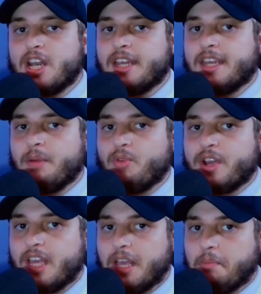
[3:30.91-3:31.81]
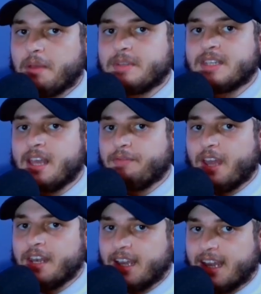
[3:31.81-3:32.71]
اللي هي مهمه بزاف
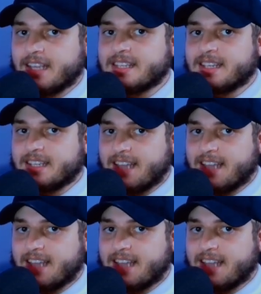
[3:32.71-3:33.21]
انك خصك